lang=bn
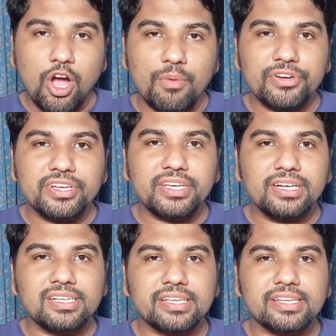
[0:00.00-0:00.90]
অবশ্যই
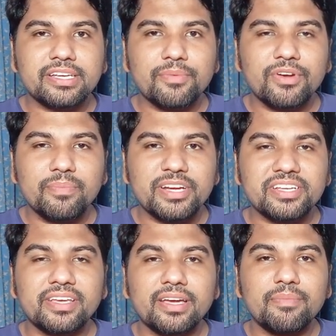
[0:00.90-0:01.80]
চ্যানেলটি সাবস্ক্রাইব করে পাশে
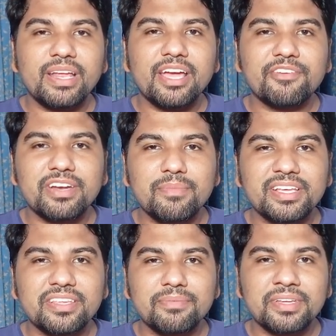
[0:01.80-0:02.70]
থাকা বেল আইকনটি
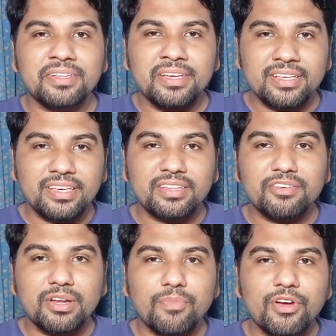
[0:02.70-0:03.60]
বাজিয়ে দিবেন যাতে
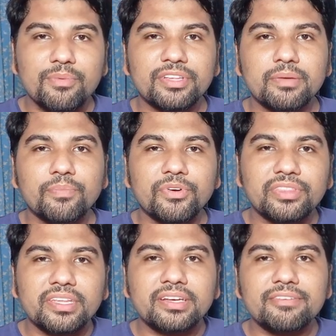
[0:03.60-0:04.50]
করে পরবর্তী
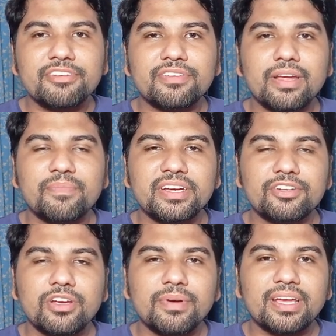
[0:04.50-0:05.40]
প্রত্যেকটি ভিডিওর আপডেট
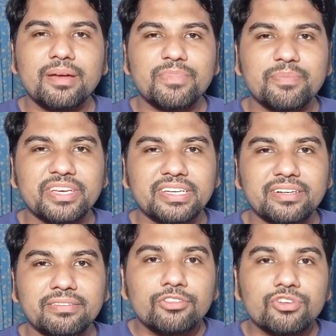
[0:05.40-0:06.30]
সবার আগে আপনি পেয়ে
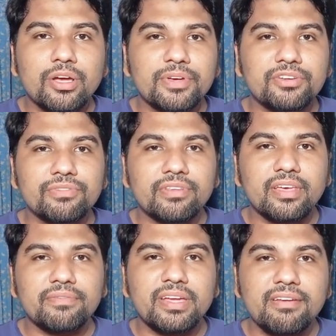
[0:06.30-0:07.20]
যান তো সবাই সুস্থ
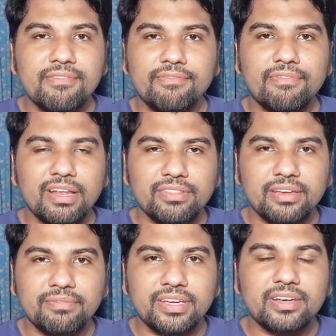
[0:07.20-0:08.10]
থাকবেন ভালো
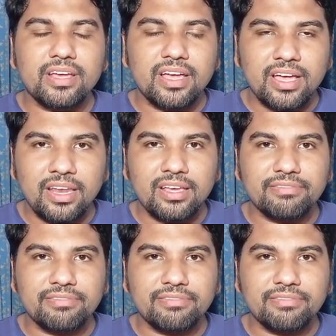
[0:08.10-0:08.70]
থাকবেন আল্লাহ